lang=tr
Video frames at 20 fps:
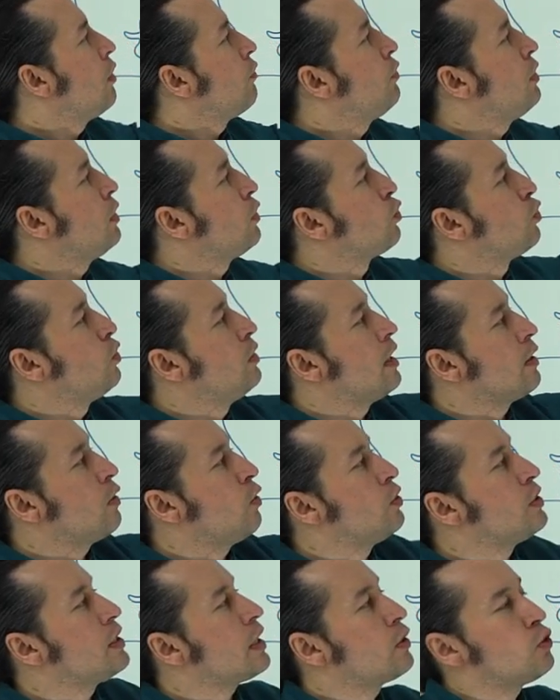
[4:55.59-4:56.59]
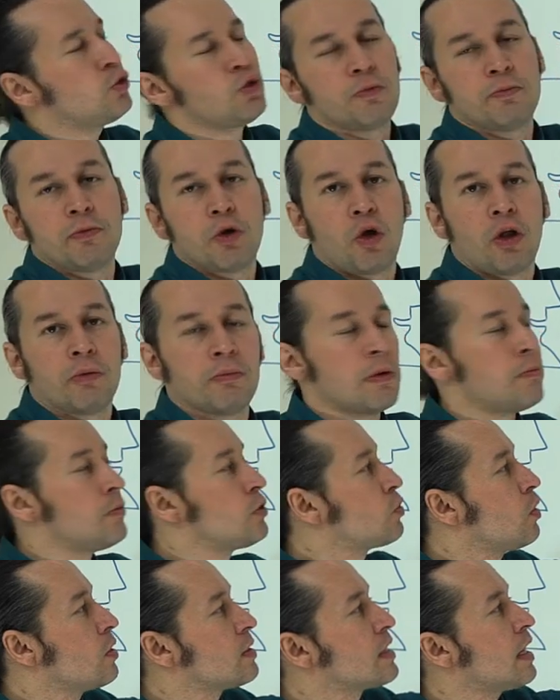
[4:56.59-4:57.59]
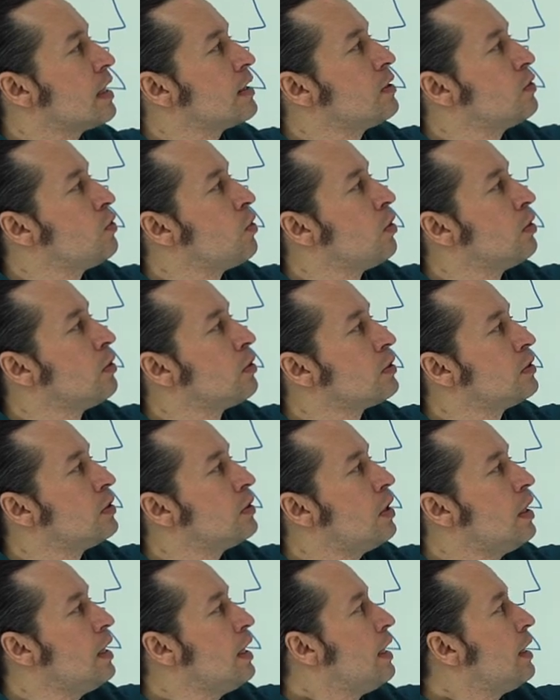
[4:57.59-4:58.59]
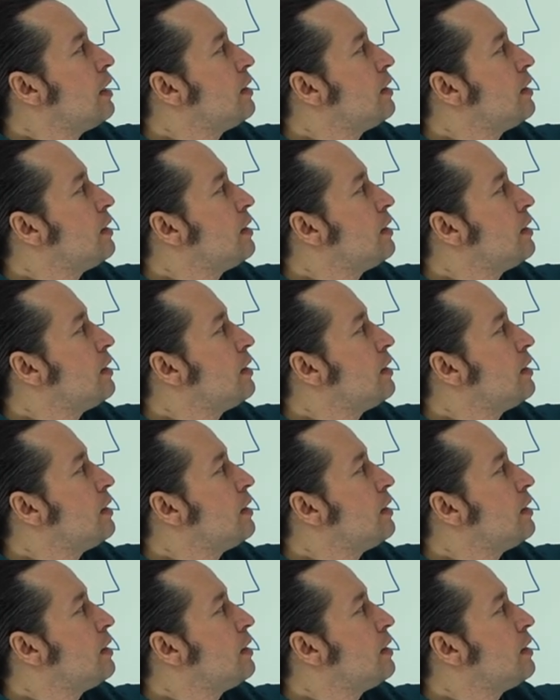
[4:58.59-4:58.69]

virgülden önceki cümle olmamış olsaydı ne olurdu?